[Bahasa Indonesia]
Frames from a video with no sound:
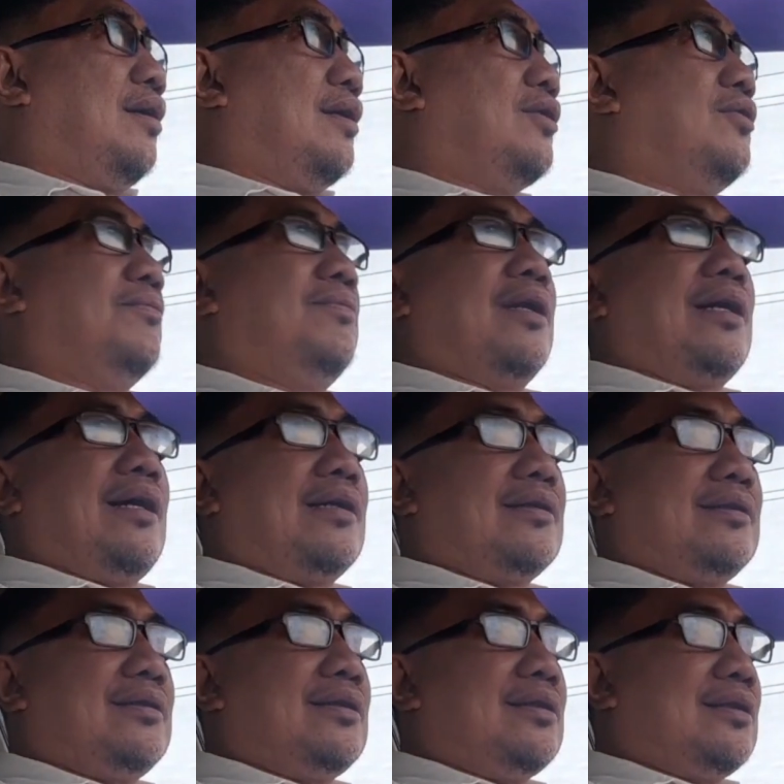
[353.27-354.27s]
Itu
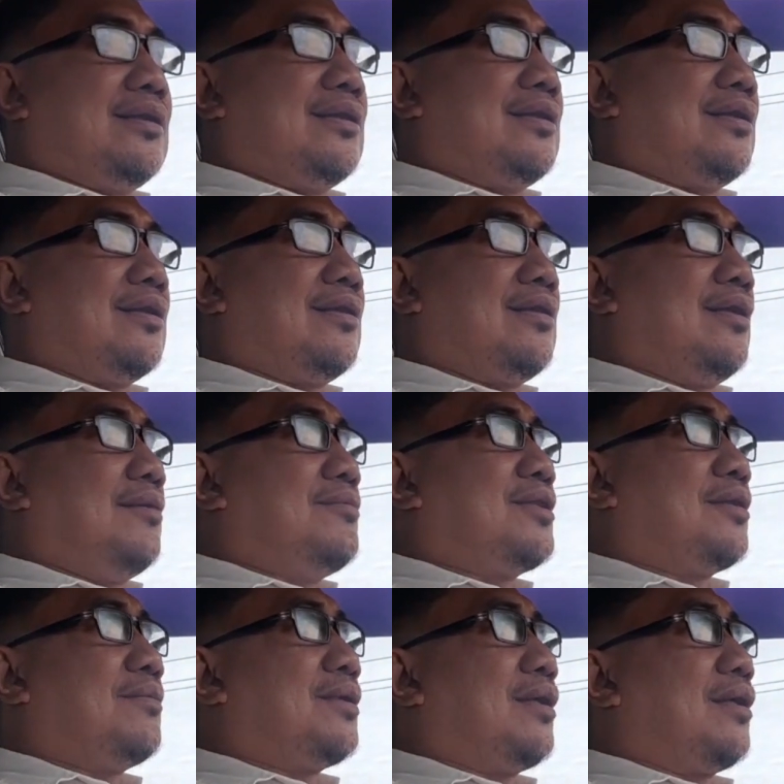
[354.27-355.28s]
berarti kita tidak
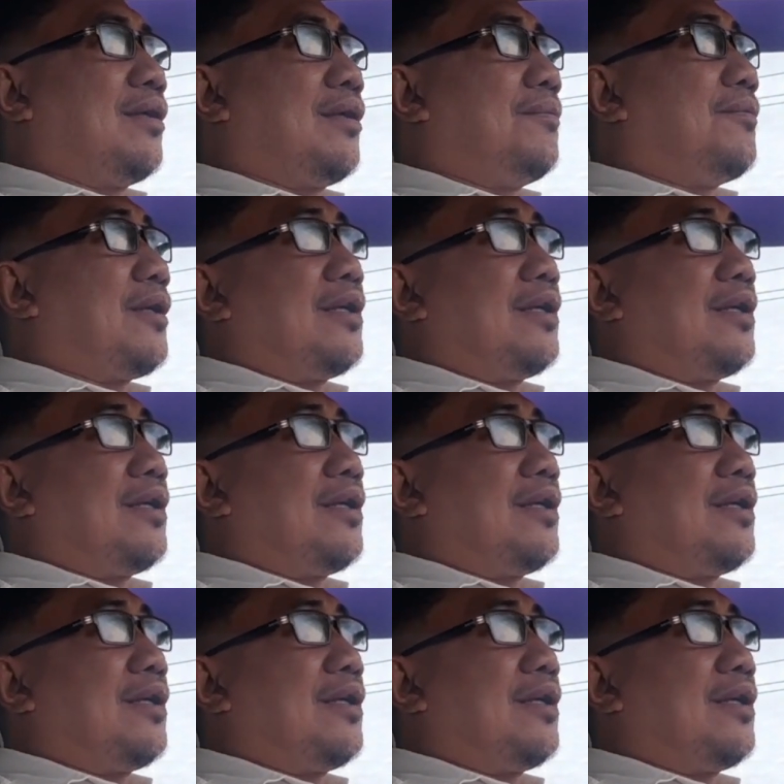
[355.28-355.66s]
bisa menganggap